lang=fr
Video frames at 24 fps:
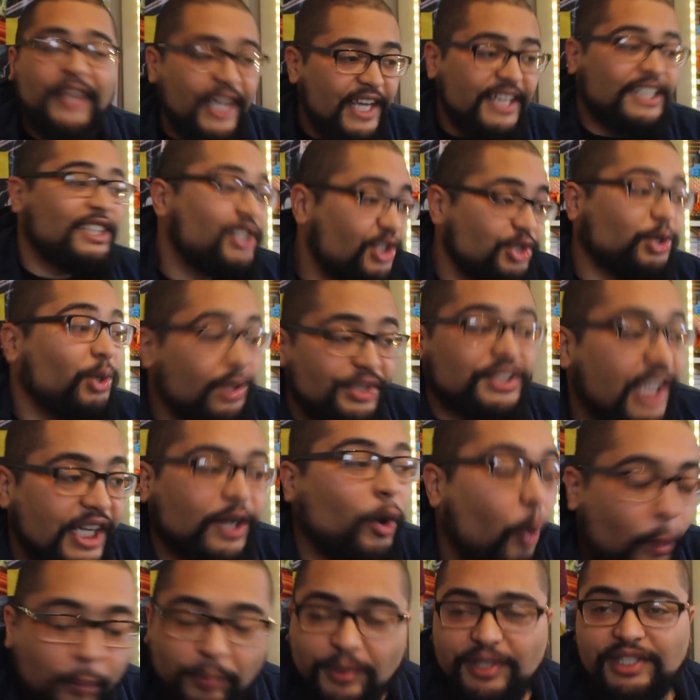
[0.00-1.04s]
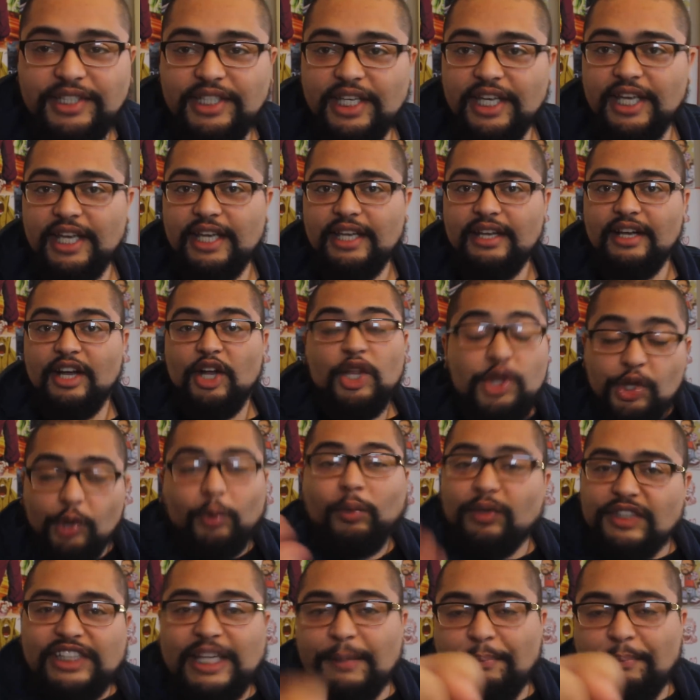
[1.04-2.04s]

est-ce que c'est compliqué Non,